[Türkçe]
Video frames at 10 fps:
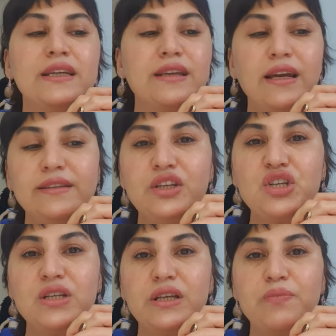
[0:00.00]
Kendi
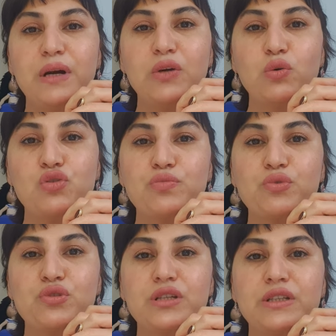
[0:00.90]
işini yapan koç
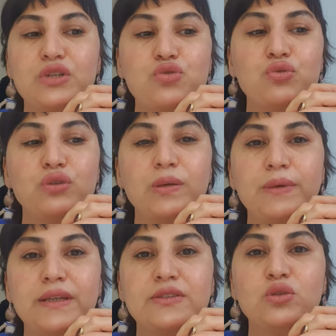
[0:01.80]
burçlarına şunu
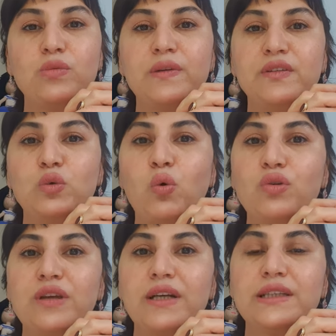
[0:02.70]
demek istiyorum. Evet
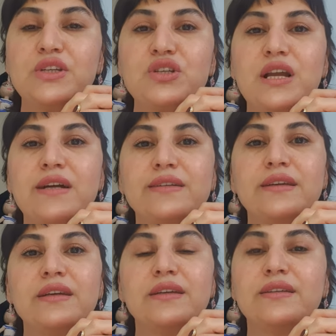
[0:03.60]
ortaklı
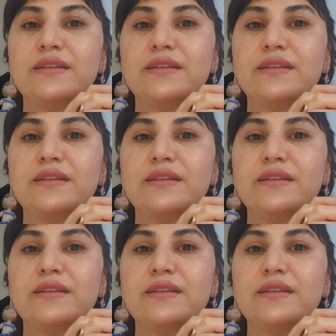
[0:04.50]
işlerde ya